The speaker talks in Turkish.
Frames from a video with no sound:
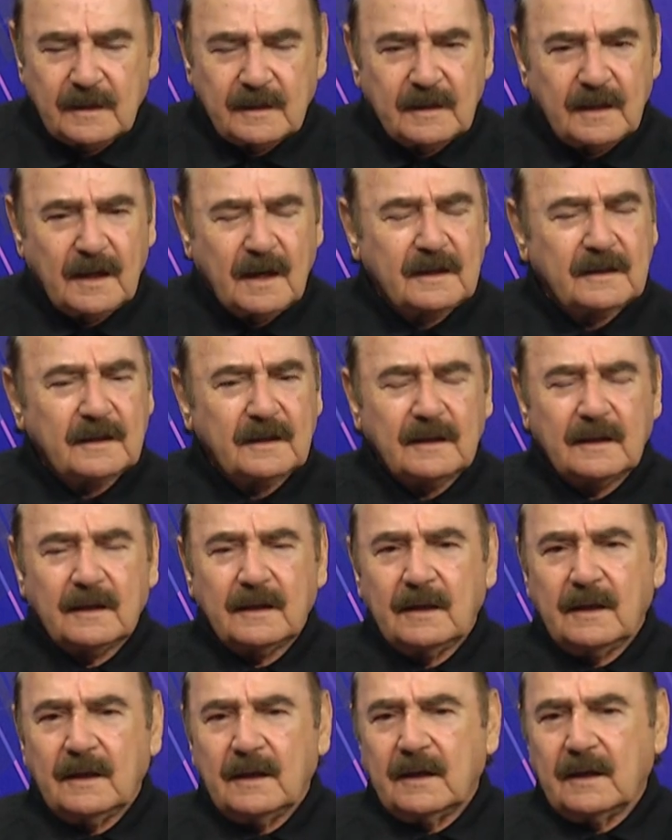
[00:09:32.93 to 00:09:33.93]
yani
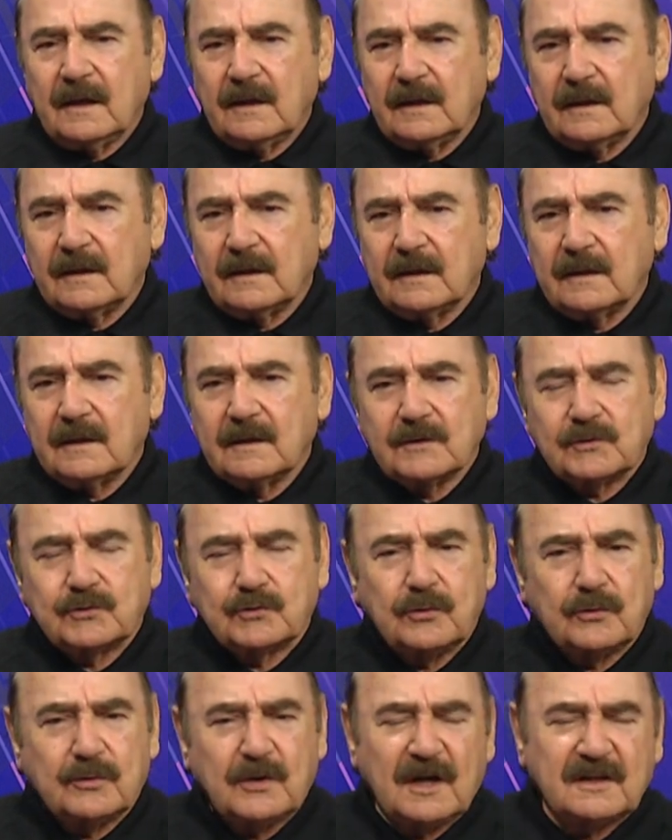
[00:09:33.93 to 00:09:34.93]
e,
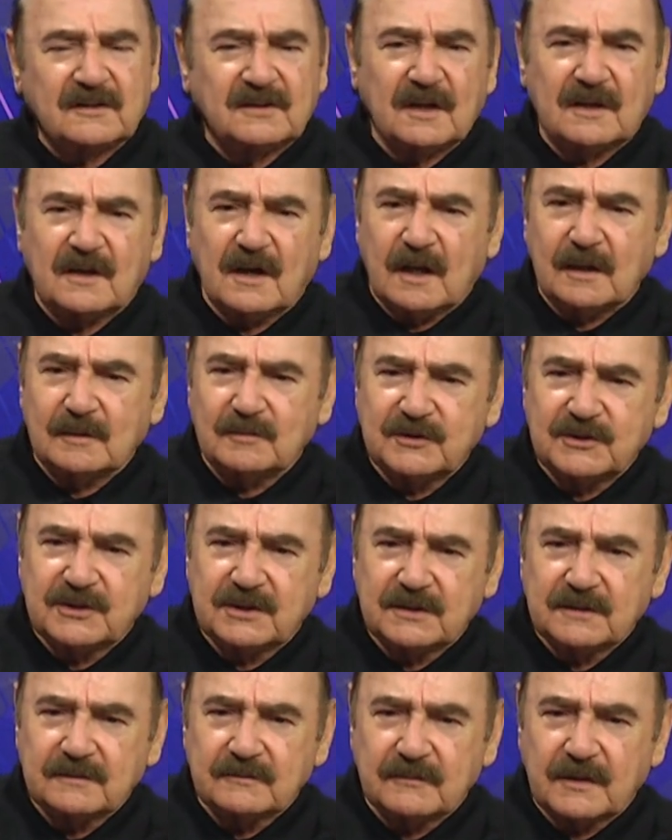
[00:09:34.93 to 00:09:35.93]
sokakta kalmış